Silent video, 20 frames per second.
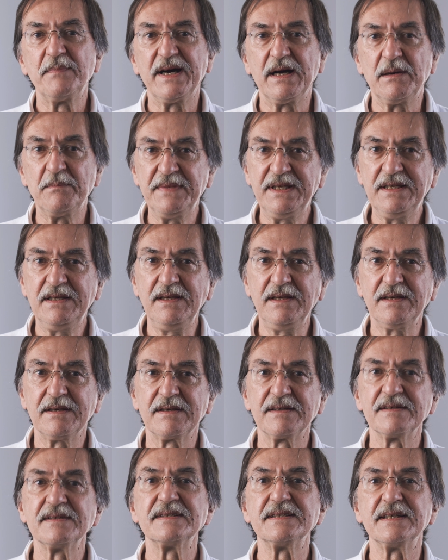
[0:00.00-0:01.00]
Parmi
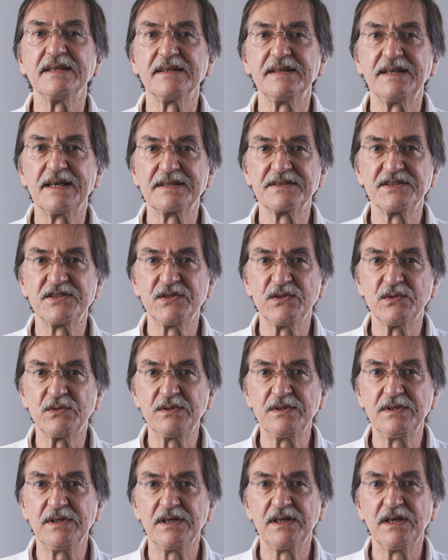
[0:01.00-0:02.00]
ces
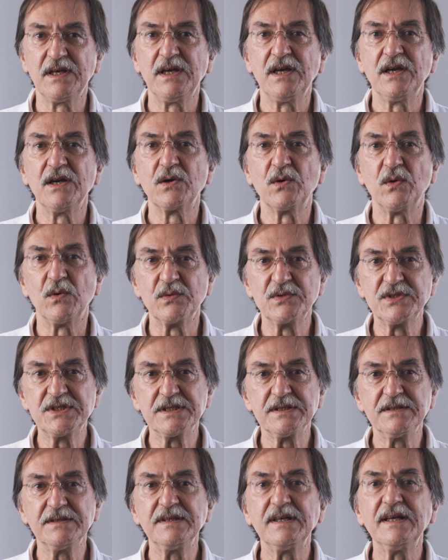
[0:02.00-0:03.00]
réactions
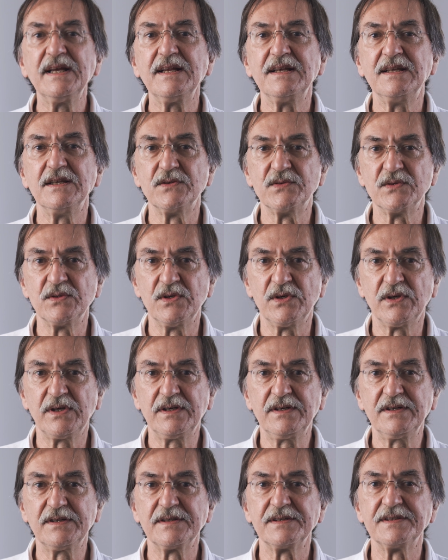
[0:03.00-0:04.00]
comptent les
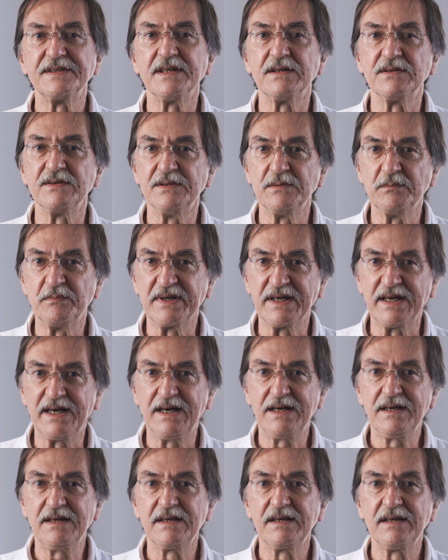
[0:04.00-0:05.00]
douleurs dans le
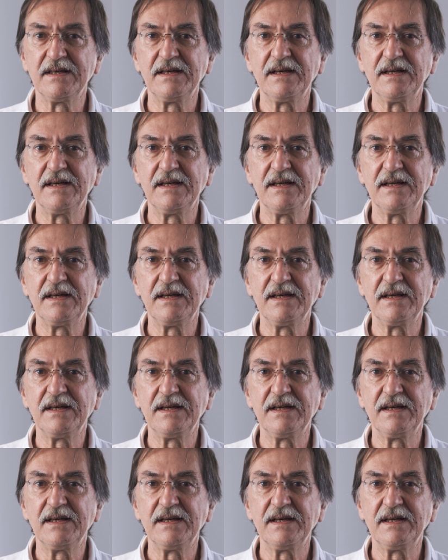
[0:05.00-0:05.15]
bras,